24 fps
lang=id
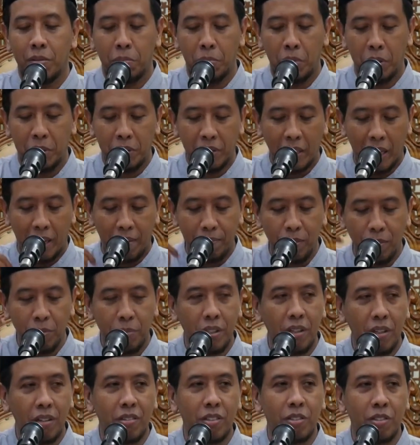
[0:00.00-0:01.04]
Minta ampun
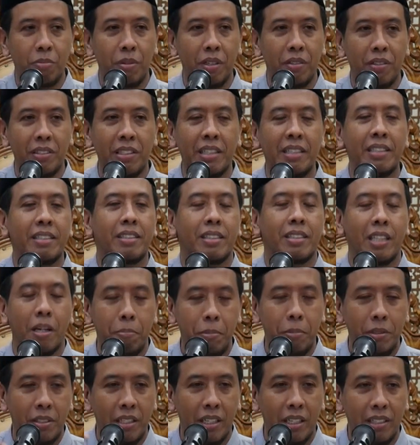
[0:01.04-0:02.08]
kepada Allah Subhanahu wa taala,
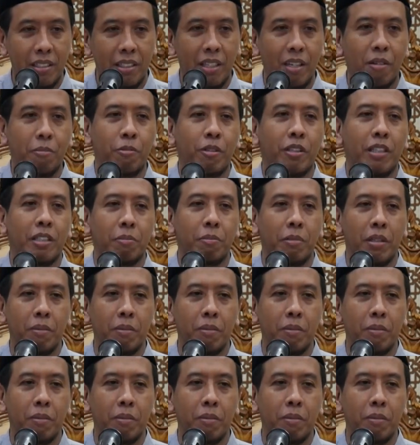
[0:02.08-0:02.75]
tapi jangan dilaporkan